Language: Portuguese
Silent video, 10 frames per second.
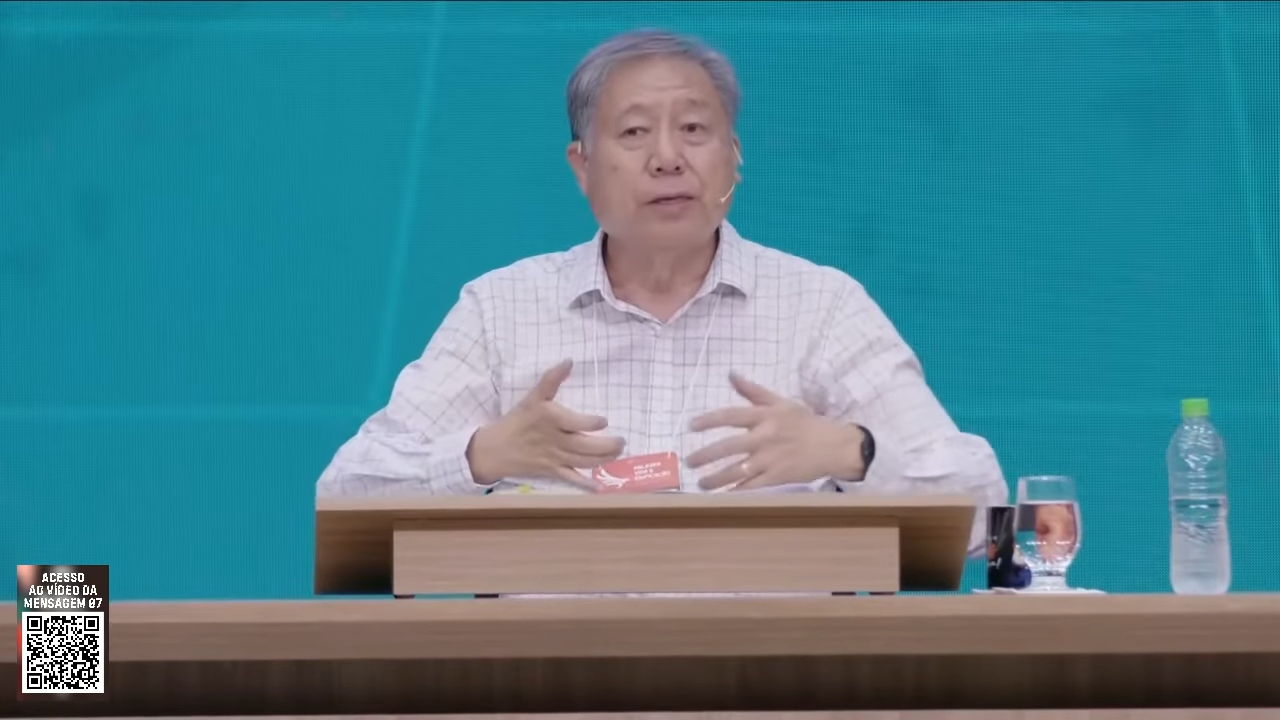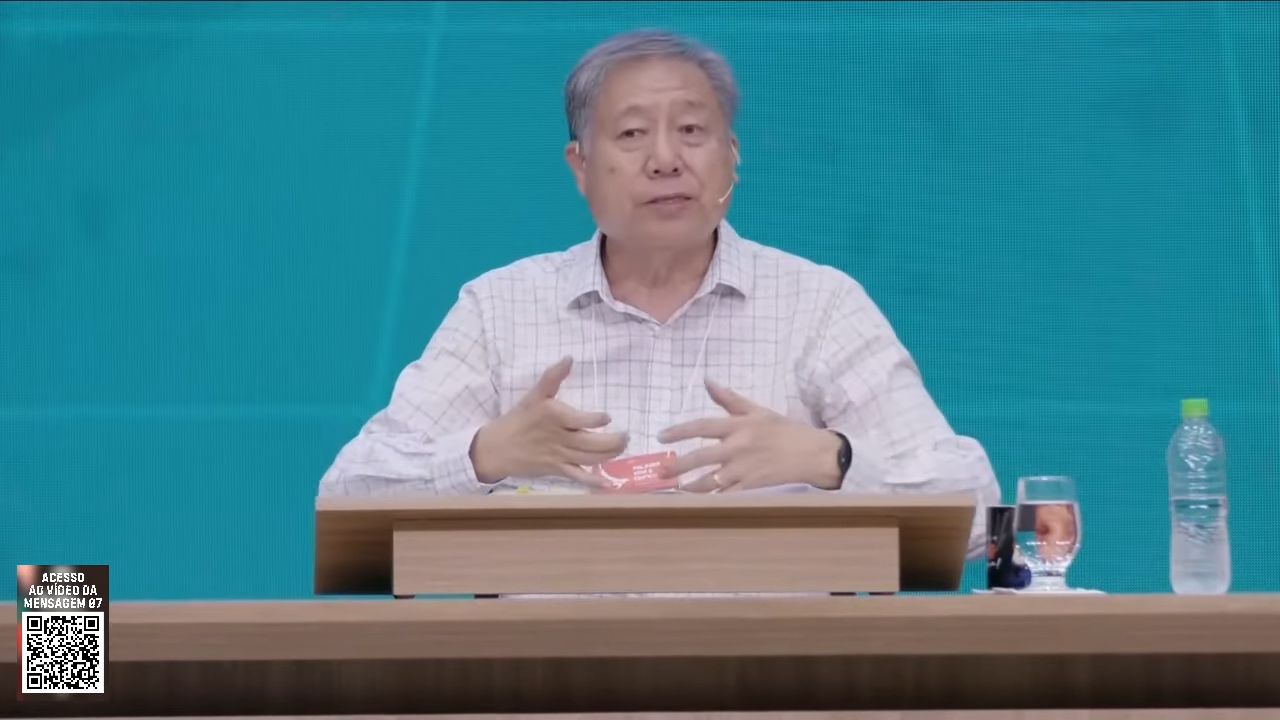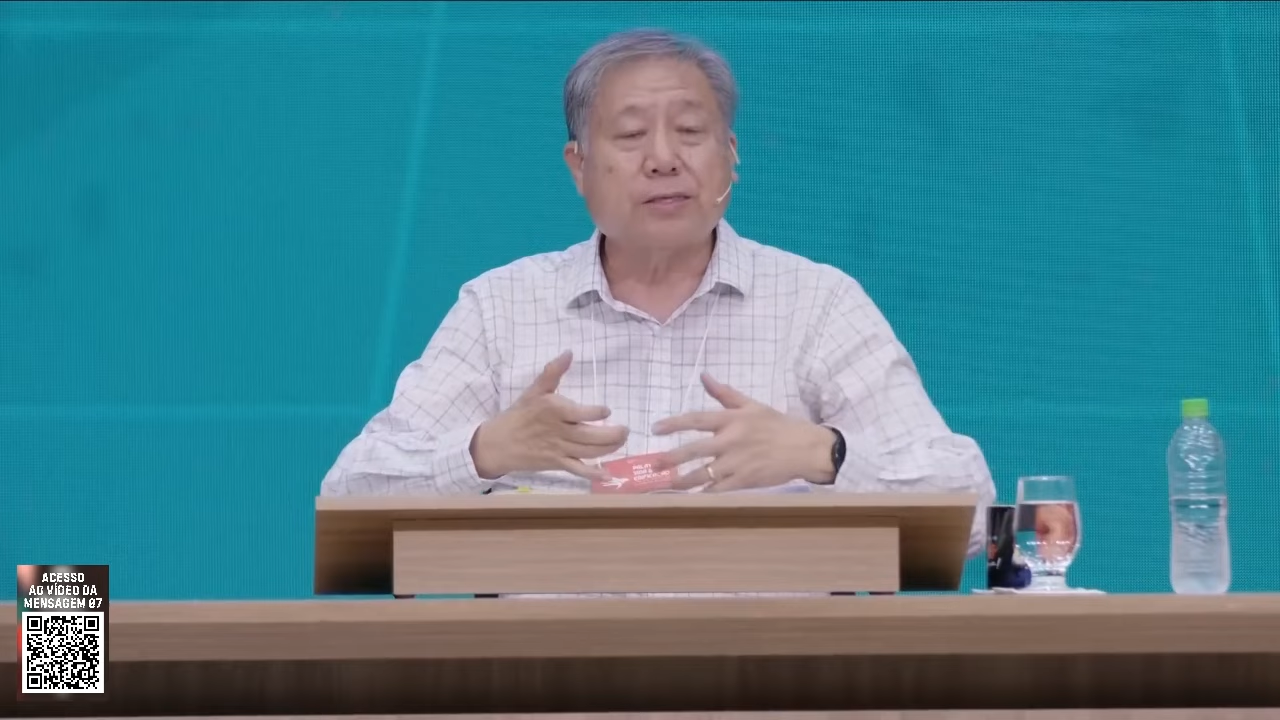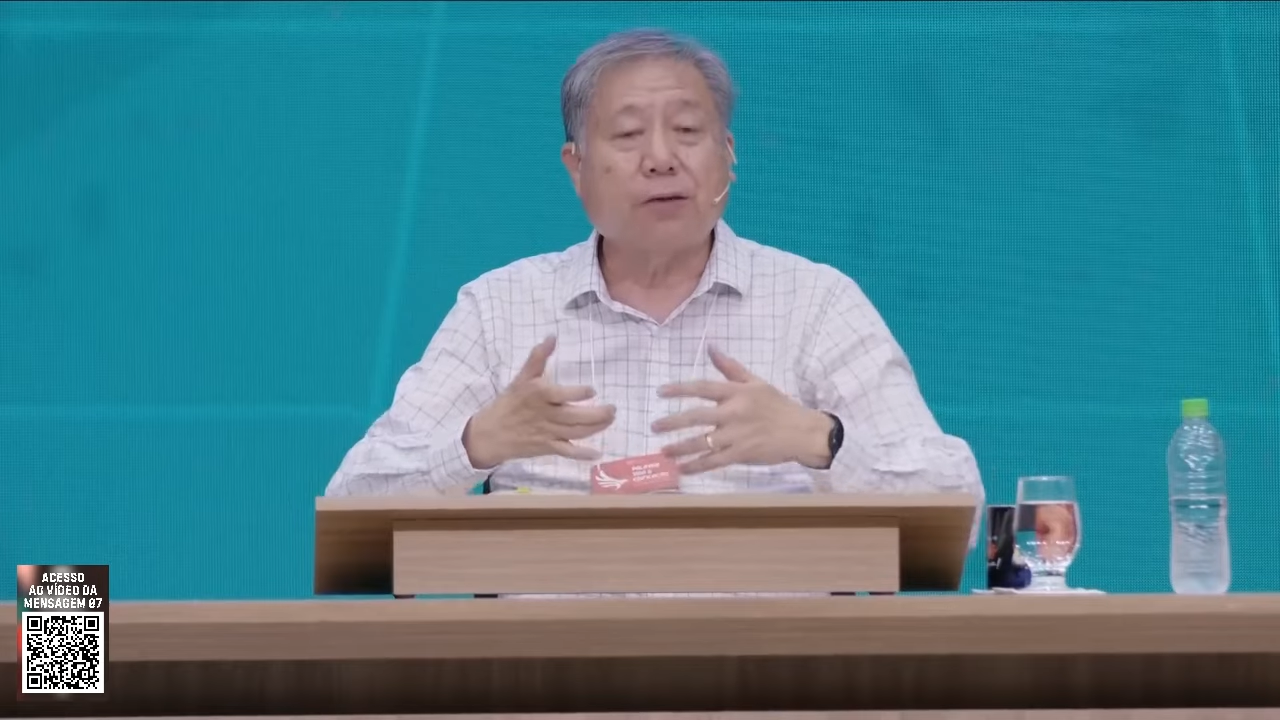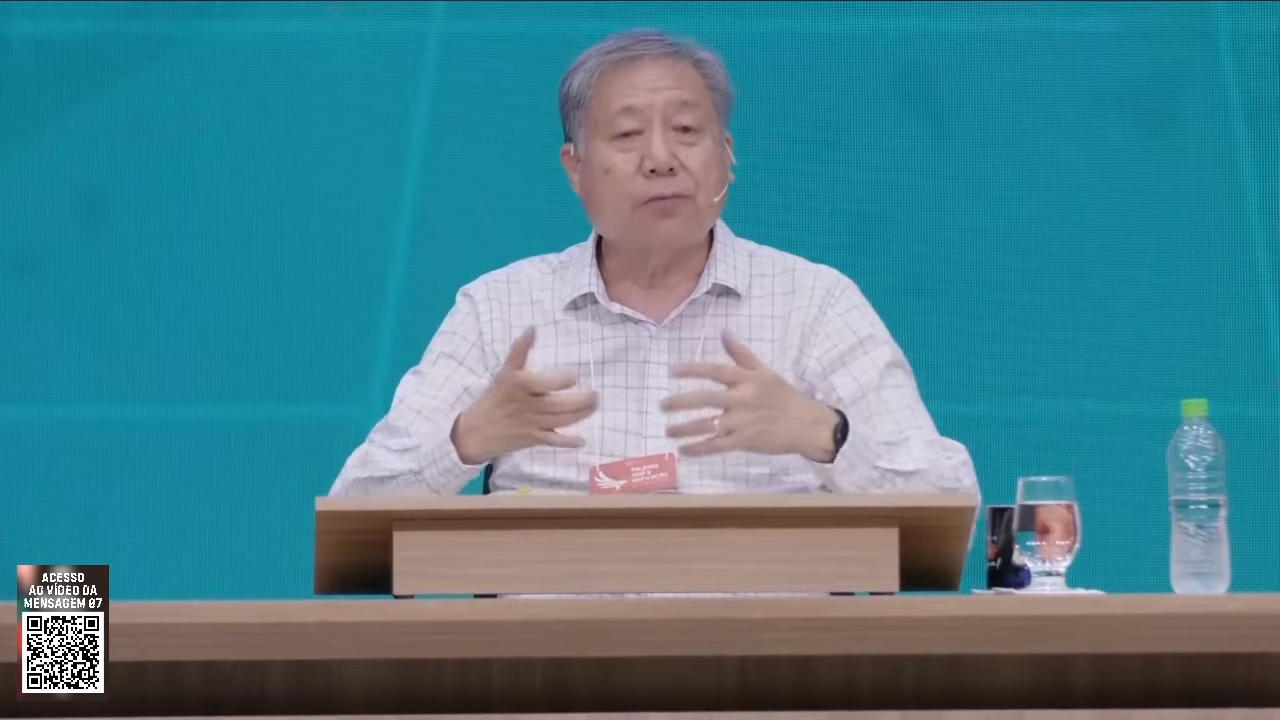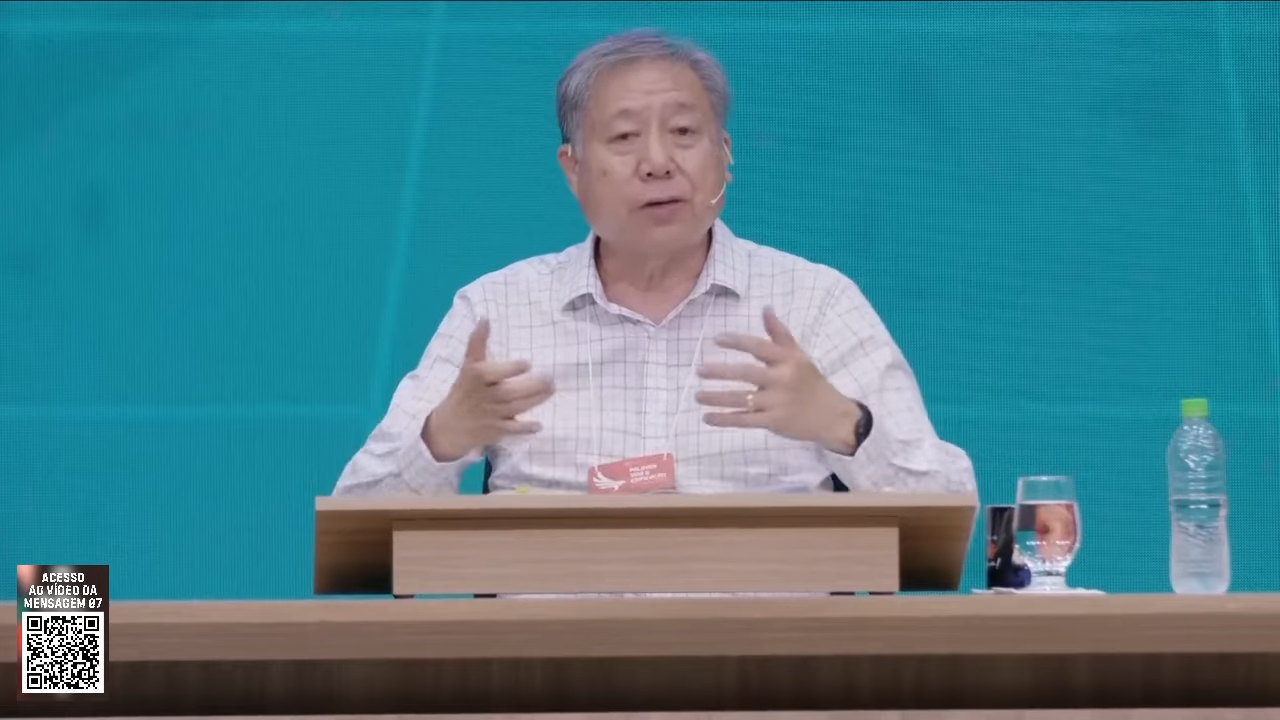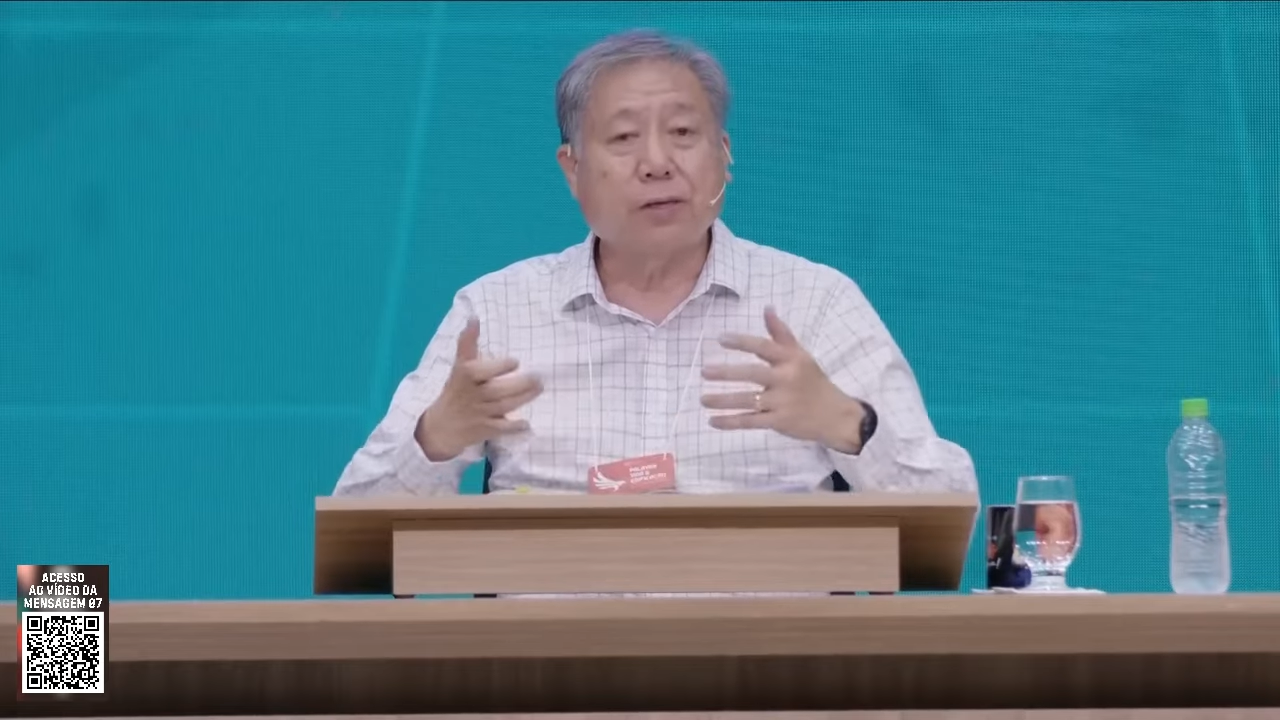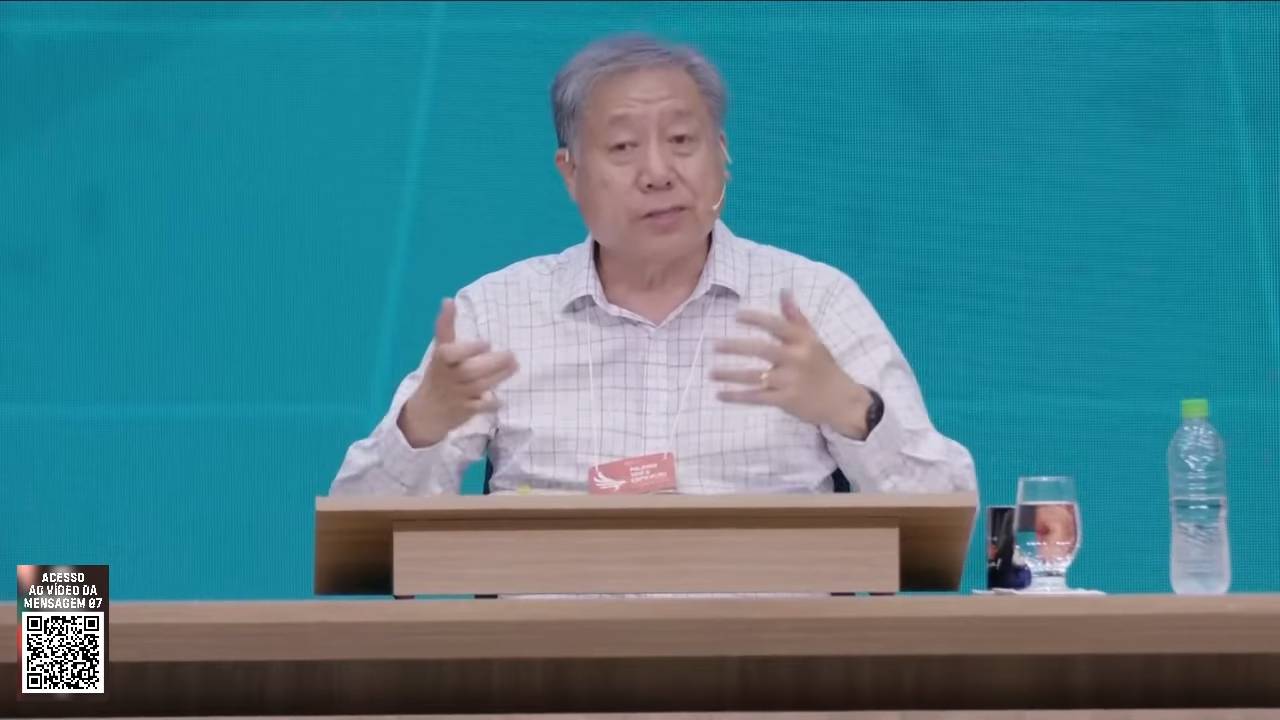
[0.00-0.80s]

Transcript: estava,